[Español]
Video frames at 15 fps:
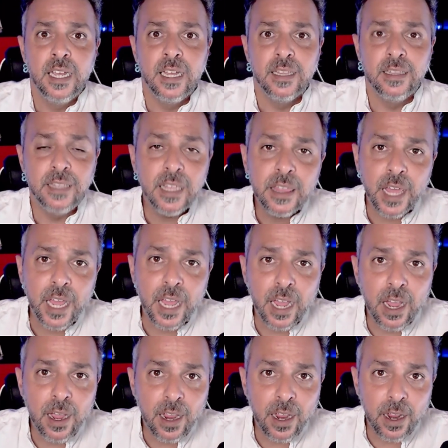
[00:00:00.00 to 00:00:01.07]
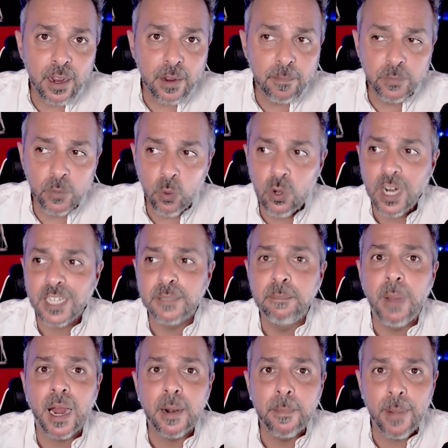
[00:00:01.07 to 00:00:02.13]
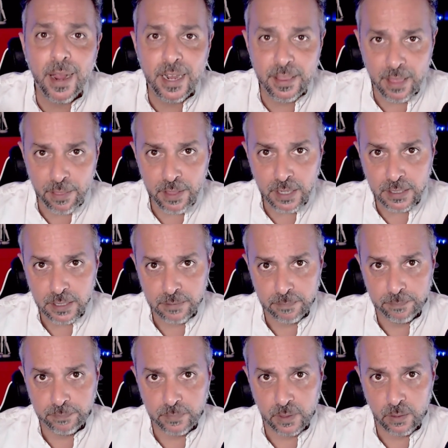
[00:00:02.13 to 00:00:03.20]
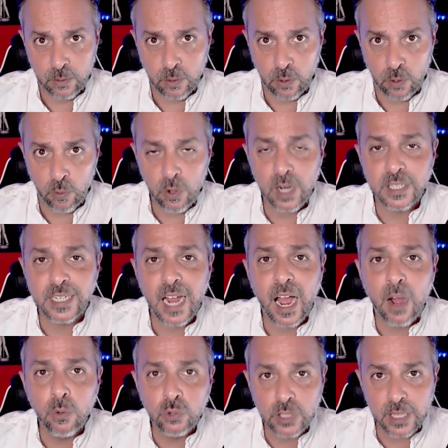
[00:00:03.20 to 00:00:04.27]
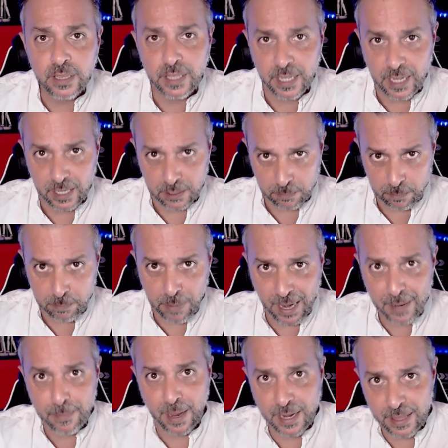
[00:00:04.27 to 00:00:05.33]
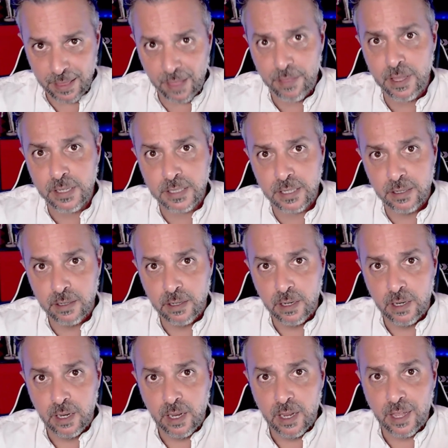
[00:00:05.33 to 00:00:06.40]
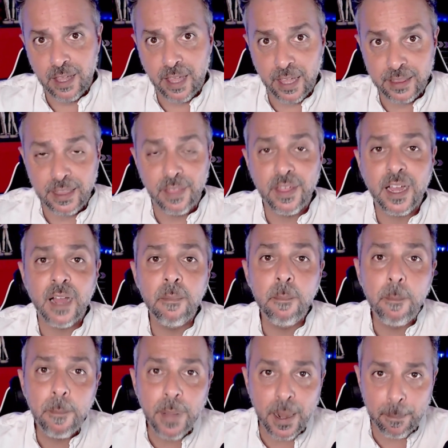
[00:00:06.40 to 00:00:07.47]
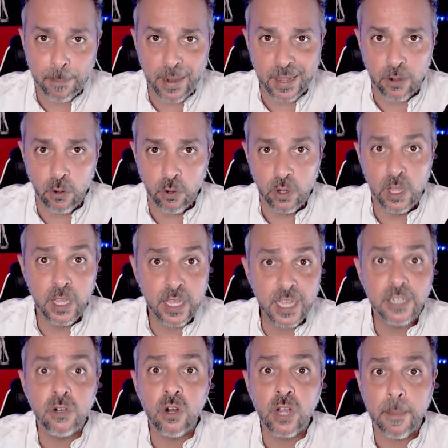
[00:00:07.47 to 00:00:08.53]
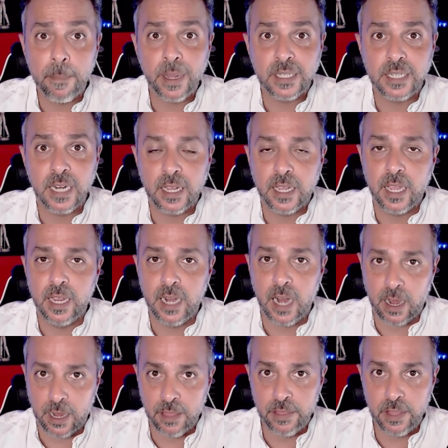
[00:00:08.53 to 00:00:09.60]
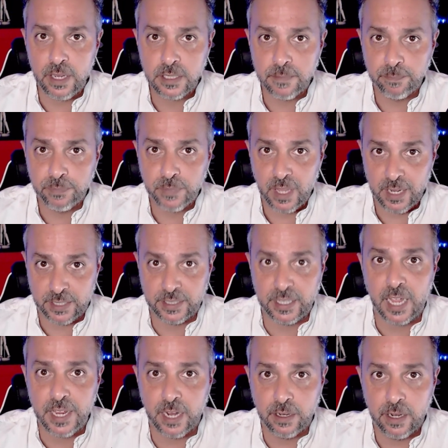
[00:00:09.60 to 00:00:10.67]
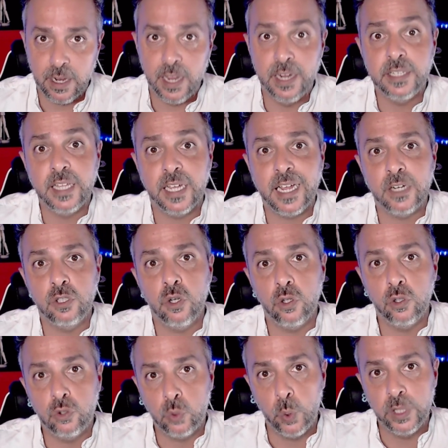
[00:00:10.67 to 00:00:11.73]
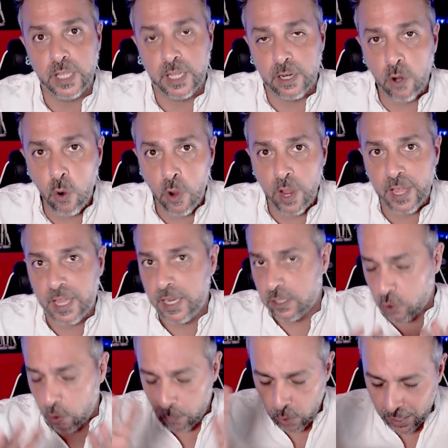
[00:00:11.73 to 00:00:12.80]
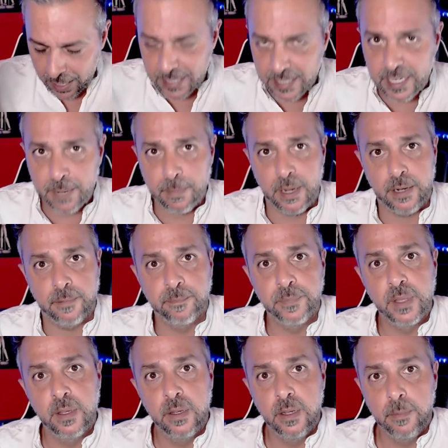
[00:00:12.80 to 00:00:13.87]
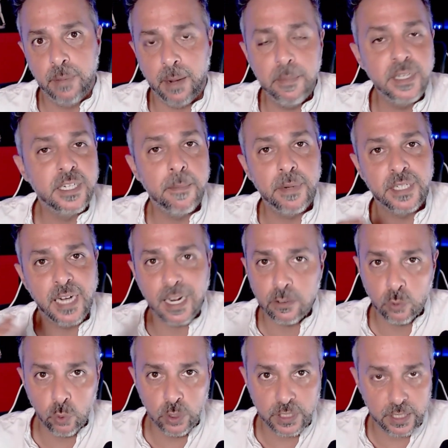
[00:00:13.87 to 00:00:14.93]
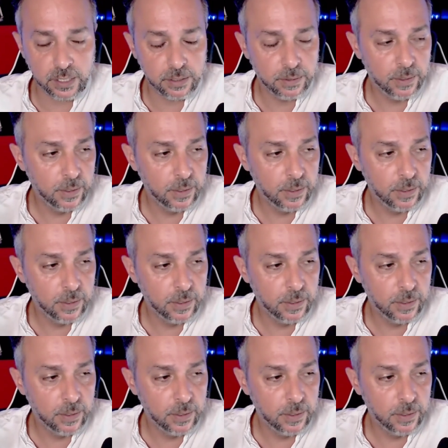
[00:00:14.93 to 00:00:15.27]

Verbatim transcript: dice unas barbaridades, unas auténticas barbaridades que te dejan perplejo. ¿Y qué es lo que pasa? Que las redes estallan. En este caso, Twitter o X, como la queréis llamar. Para mí siempre será Twitter.